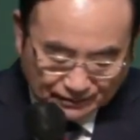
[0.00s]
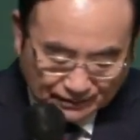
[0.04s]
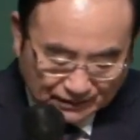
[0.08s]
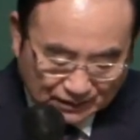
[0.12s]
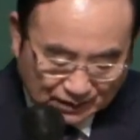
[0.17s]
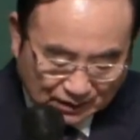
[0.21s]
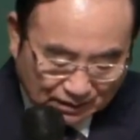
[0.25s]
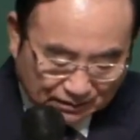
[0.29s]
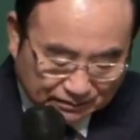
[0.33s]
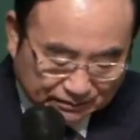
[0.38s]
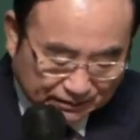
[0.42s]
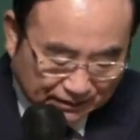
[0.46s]

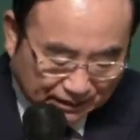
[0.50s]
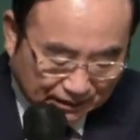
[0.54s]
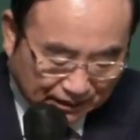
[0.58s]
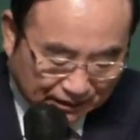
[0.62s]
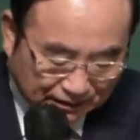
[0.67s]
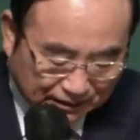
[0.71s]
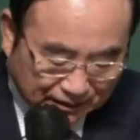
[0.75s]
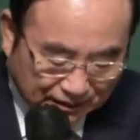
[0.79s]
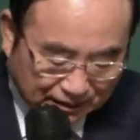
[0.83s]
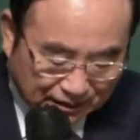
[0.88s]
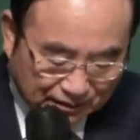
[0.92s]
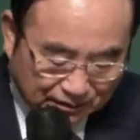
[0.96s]
참
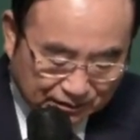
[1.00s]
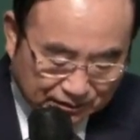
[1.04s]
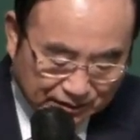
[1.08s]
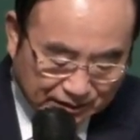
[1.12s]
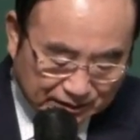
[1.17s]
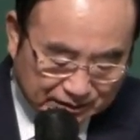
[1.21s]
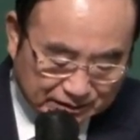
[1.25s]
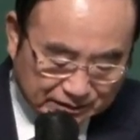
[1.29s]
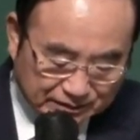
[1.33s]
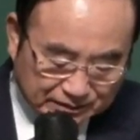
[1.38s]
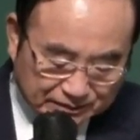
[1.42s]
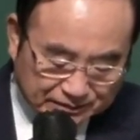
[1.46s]
안타까운
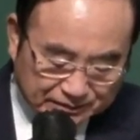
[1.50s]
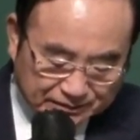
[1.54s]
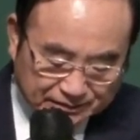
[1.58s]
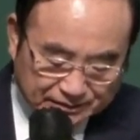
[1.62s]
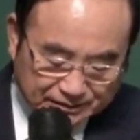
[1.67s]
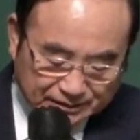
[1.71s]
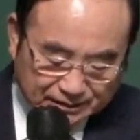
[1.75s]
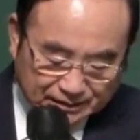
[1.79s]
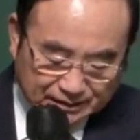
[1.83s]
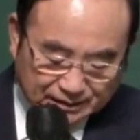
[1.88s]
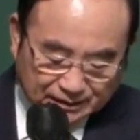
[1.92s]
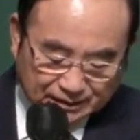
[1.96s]
일이죠.
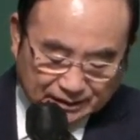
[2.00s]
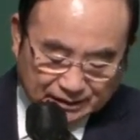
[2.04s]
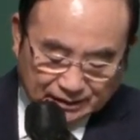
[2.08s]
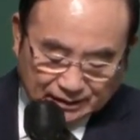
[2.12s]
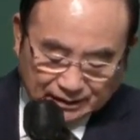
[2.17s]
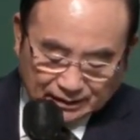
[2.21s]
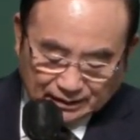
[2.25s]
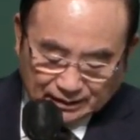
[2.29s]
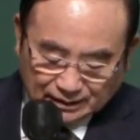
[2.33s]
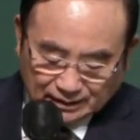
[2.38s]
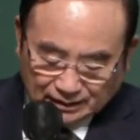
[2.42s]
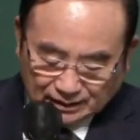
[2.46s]

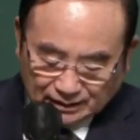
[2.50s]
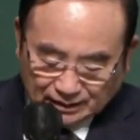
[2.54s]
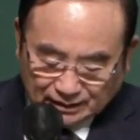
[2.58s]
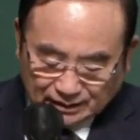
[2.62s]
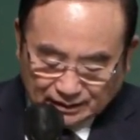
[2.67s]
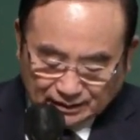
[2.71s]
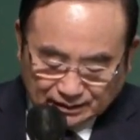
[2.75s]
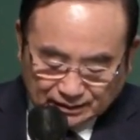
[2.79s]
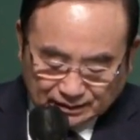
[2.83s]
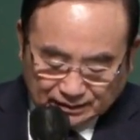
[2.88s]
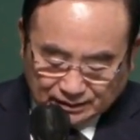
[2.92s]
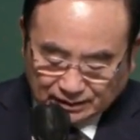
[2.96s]

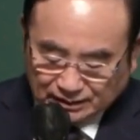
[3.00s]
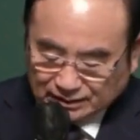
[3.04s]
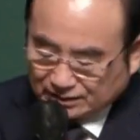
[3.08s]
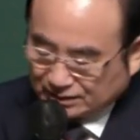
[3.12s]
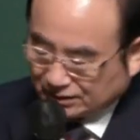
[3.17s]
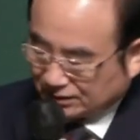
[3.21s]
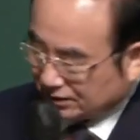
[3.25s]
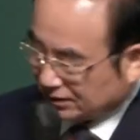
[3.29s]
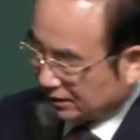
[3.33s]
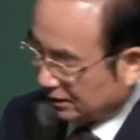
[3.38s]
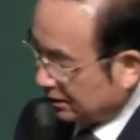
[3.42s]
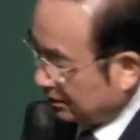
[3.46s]
그래서
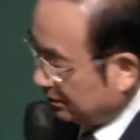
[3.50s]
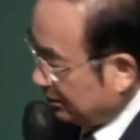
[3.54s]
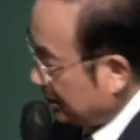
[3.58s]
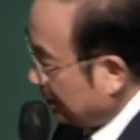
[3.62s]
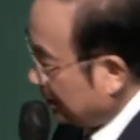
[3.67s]
지금